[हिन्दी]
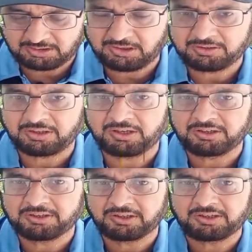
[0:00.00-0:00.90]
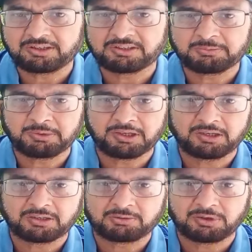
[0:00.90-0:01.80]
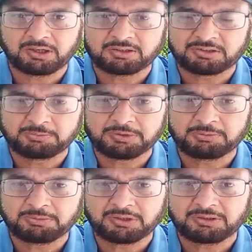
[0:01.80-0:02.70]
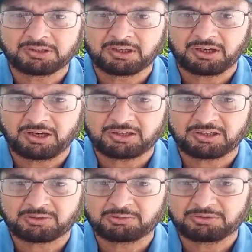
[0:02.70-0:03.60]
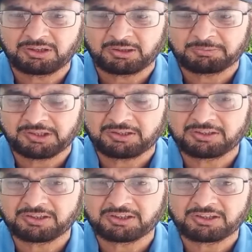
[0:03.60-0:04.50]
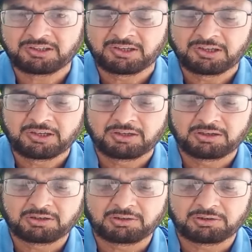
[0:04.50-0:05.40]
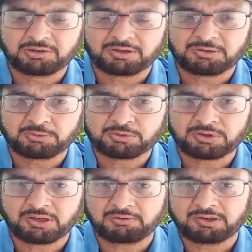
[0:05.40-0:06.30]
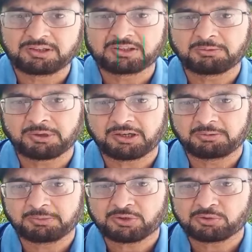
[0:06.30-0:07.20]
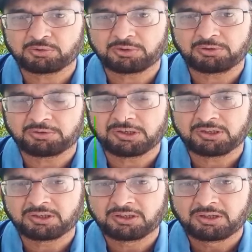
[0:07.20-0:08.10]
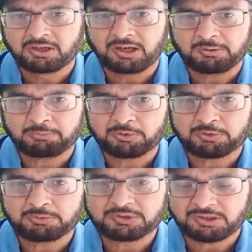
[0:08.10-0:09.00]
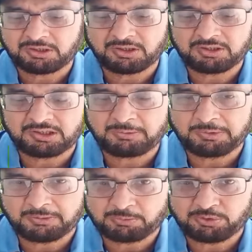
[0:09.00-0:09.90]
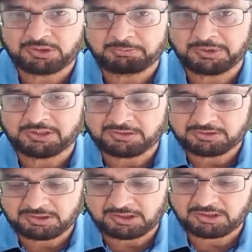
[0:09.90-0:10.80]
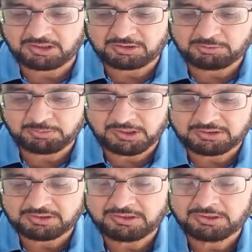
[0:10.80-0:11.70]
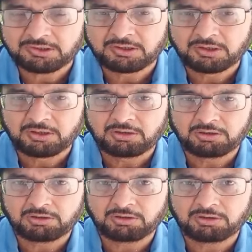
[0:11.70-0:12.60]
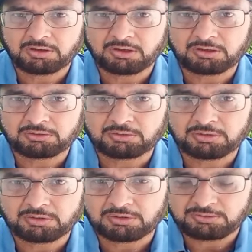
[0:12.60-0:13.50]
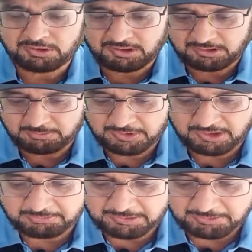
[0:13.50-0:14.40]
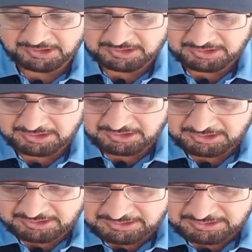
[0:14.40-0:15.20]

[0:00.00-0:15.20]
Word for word: का सारी डिटेल नीचे मैं जो है डिस्क्रिप्शन में ऐड कर दूंगा आप देख लीजिएगा और उसके अलावा नीचे हमारे नंबर शो हो रहे होंगे आप उनको भी चेक कर लीजिएगा मैं आपको इनकी पिंक चेक कराता हूँ बैट्स की और जो है फिर आपसे बात करते हैं